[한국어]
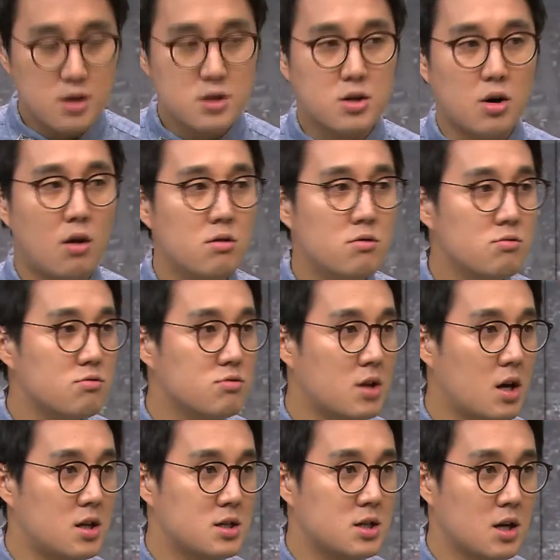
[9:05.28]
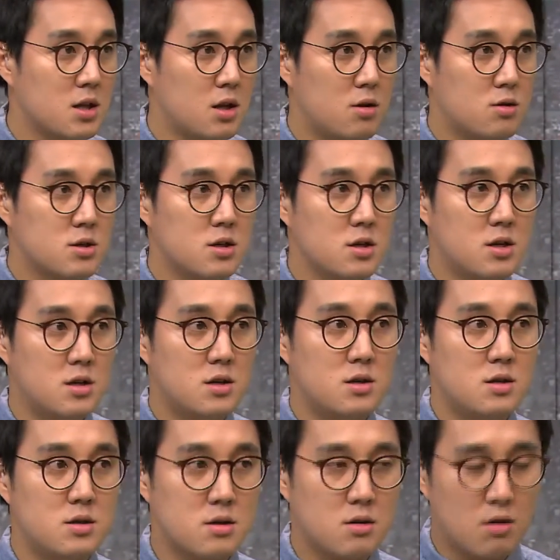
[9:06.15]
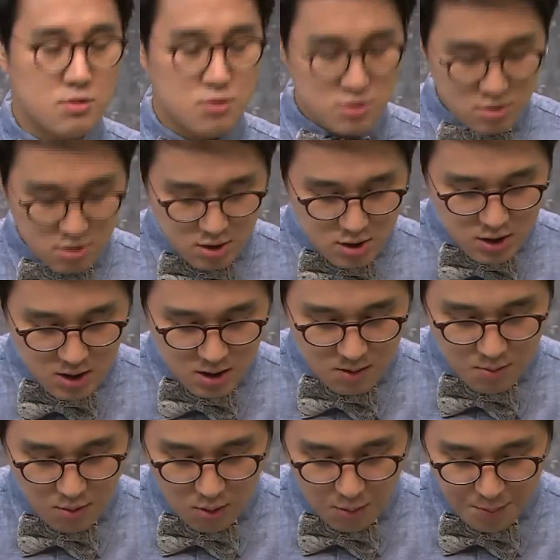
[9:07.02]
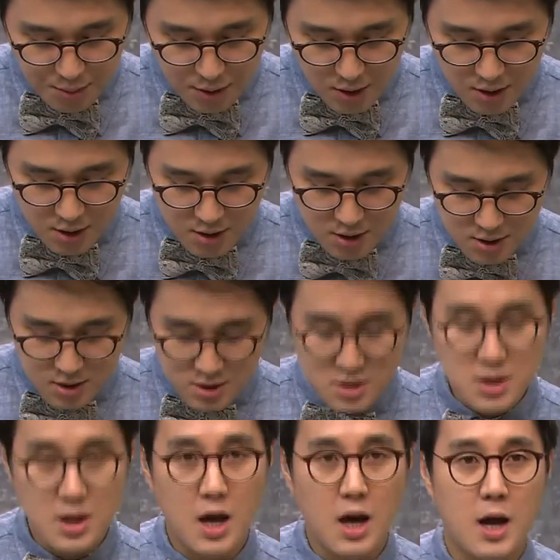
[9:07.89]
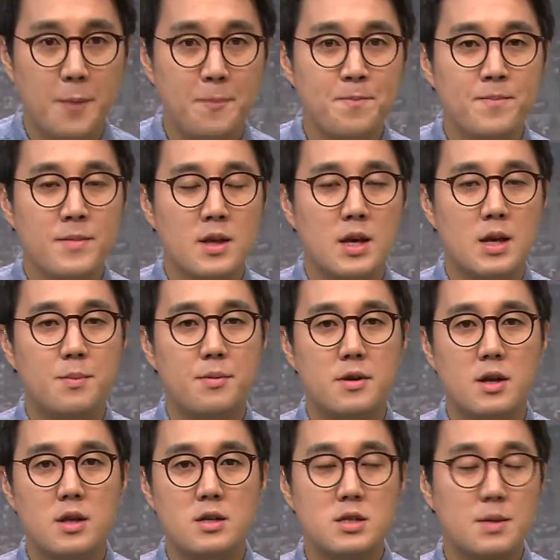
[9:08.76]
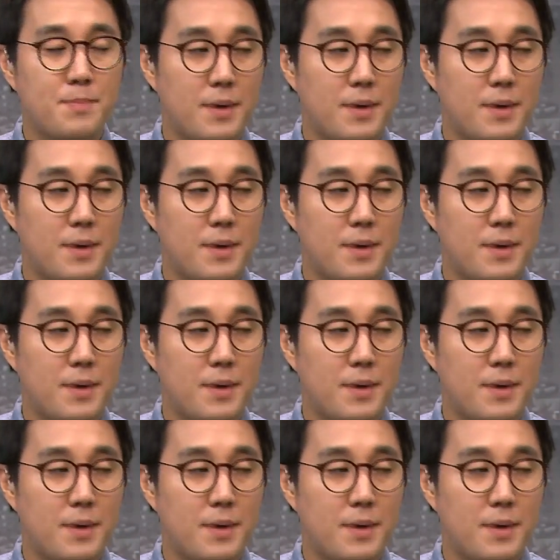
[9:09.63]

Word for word: 정구단을 상대로 승리를 거두는 것이 목표였는데 이번에는 이제